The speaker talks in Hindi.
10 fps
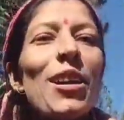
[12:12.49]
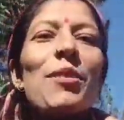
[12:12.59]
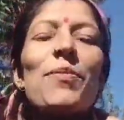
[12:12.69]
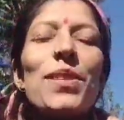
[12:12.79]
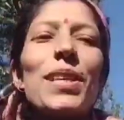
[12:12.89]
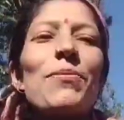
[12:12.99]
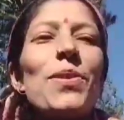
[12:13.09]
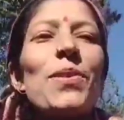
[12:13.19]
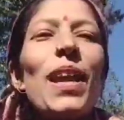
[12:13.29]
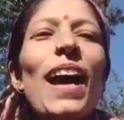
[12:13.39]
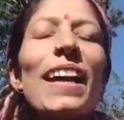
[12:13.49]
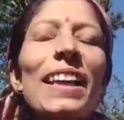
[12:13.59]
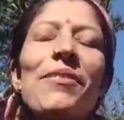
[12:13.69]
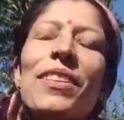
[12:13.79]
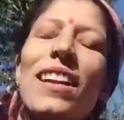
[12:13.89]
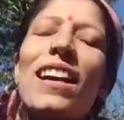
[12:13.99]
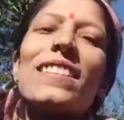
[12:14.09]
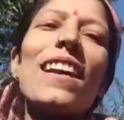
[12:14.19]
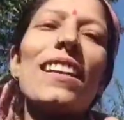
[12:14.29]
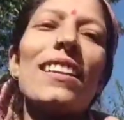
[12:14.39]
और मुझे वो उठाने की फिर
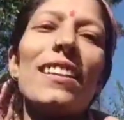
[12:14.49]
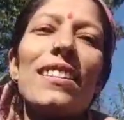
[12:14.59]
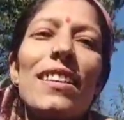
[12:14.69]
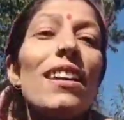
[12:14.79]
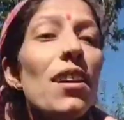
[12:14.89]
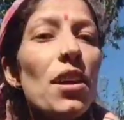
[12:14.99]
आसानी रहती है